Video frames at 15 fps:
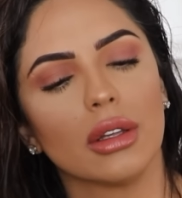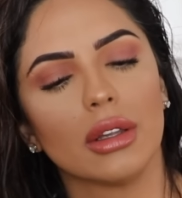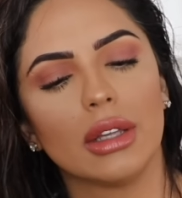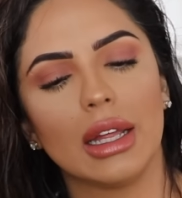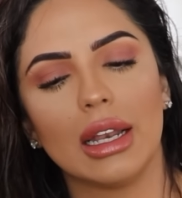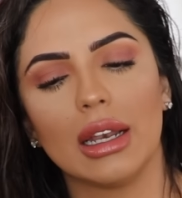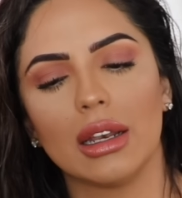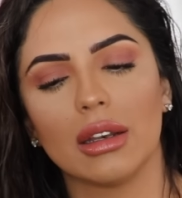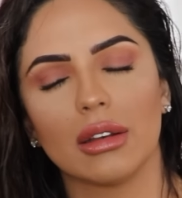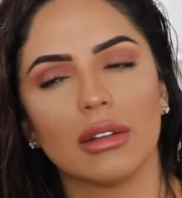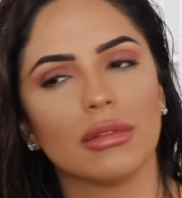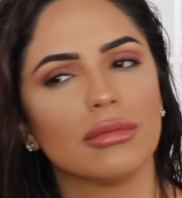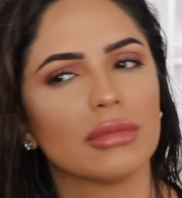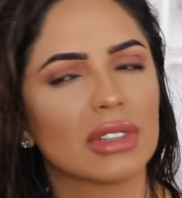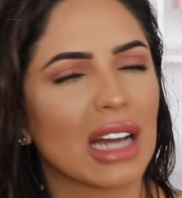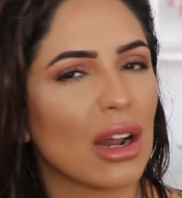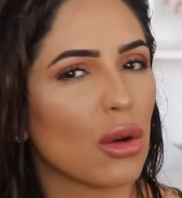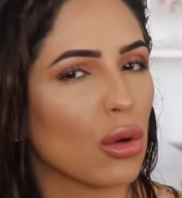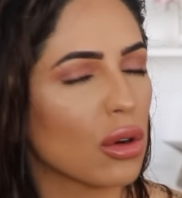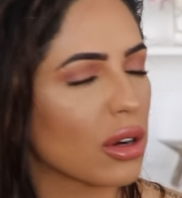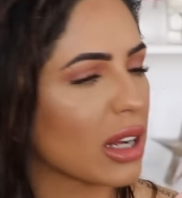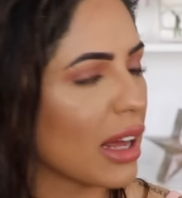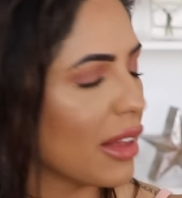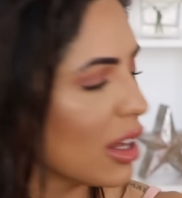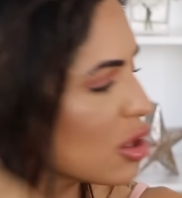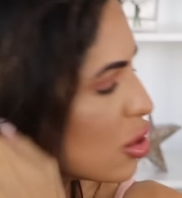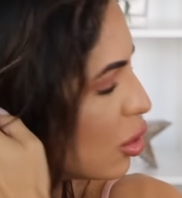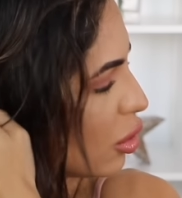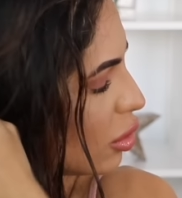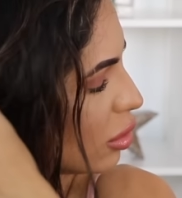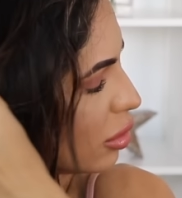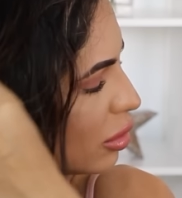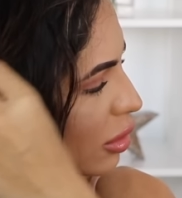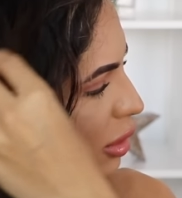del calor, que de hecho